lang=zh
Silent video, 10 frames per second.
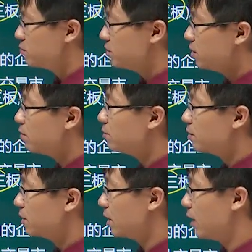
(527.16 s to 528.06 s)
出机构
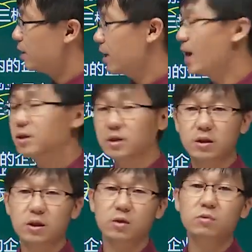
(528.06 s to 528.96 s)
啊，它只
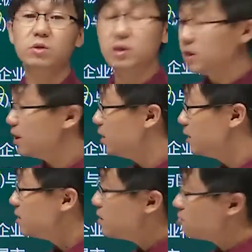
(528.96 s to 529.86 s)
是提供一些
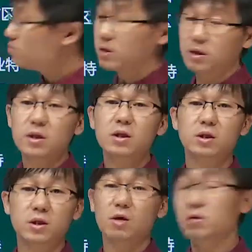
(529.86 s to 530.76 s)
业务上的一些
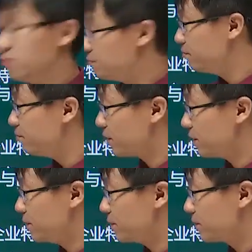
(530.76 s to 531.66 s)
指导和服务而已。